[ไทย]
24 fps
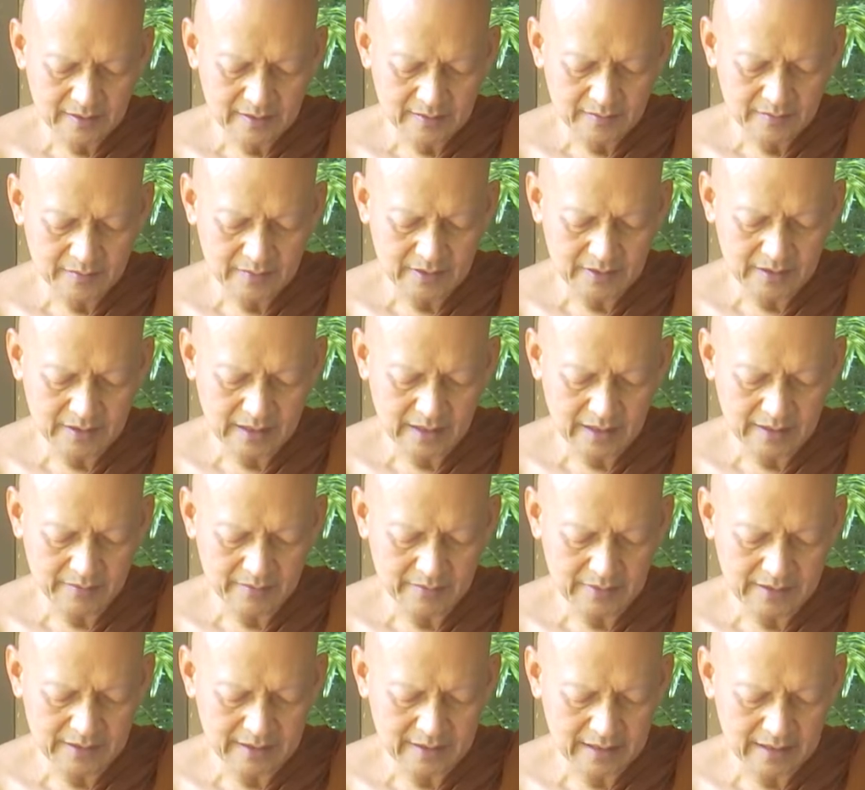มีอัน
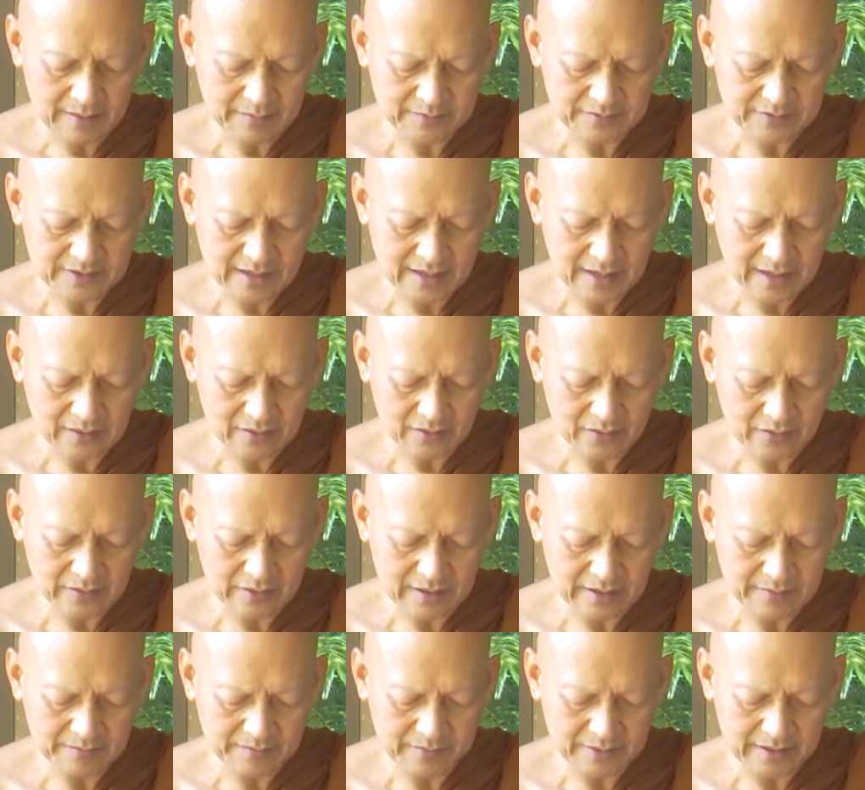ไม่กลับจากโลก
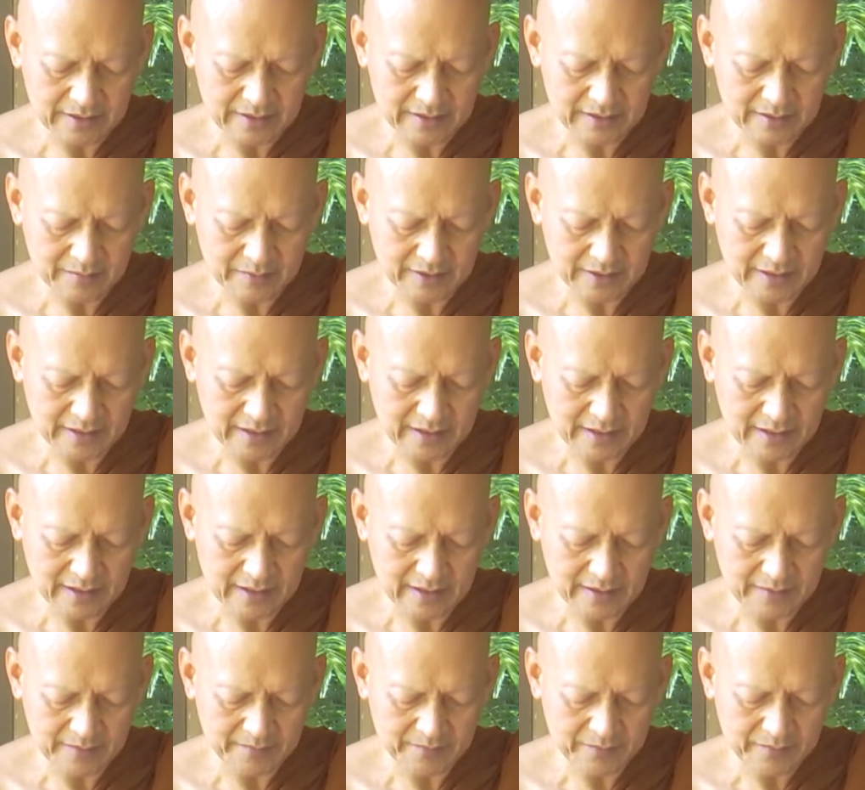นั้นเป็นธรรมดา
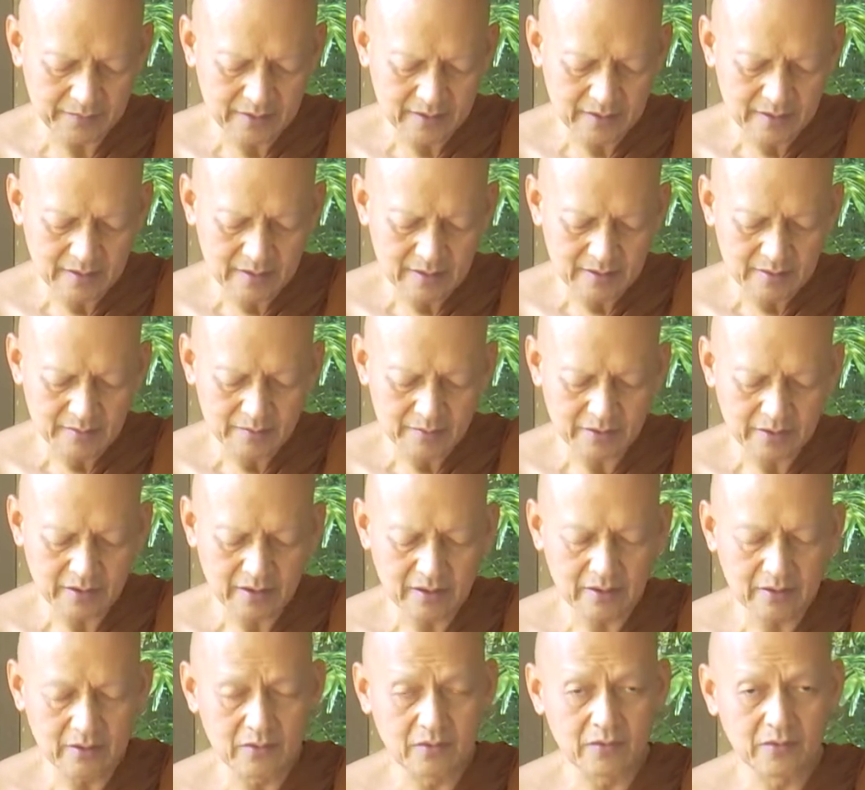เพราะ
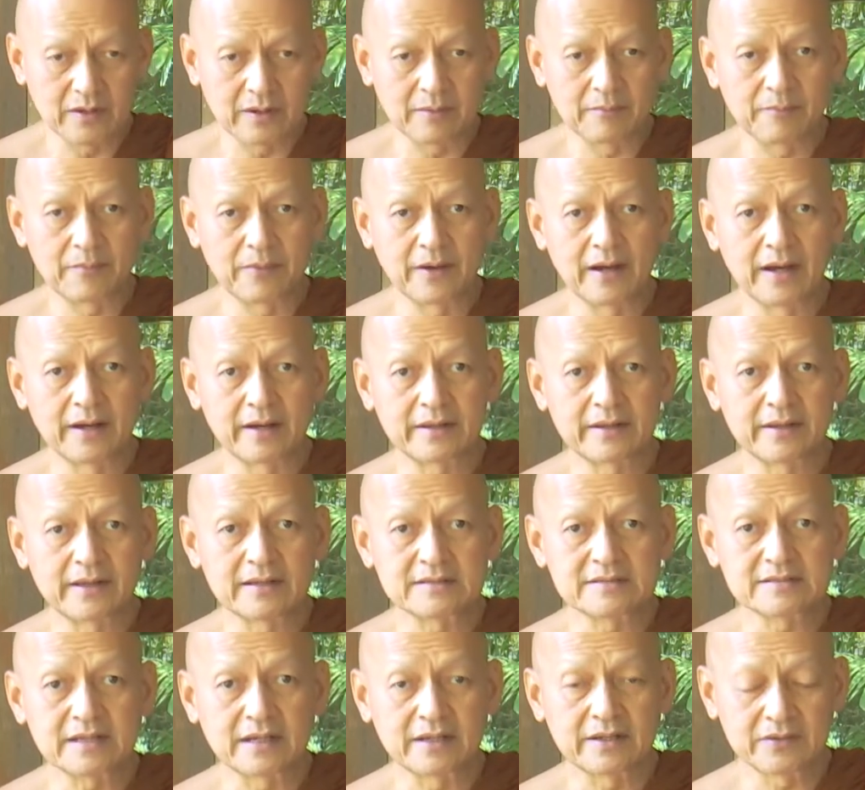โอรัมภาคิย
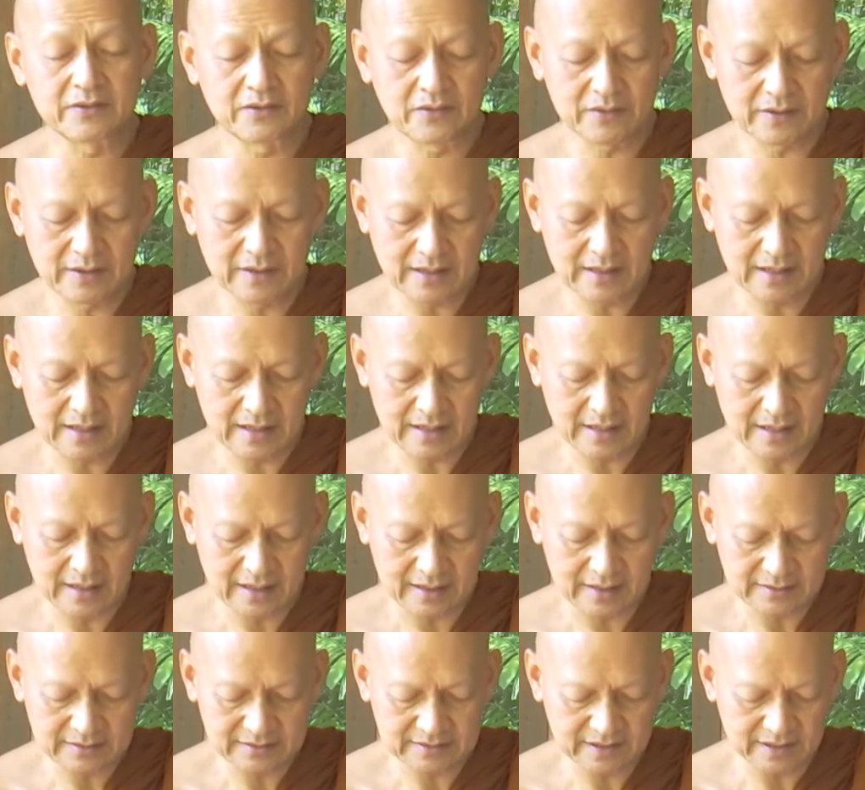สังโยชน์
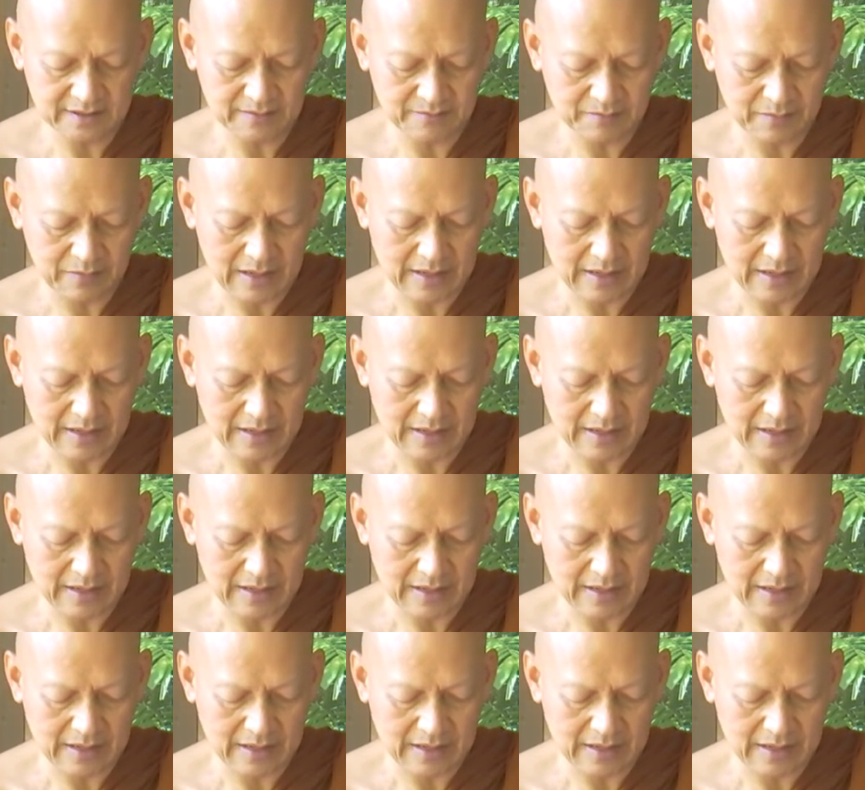5สิ้นไป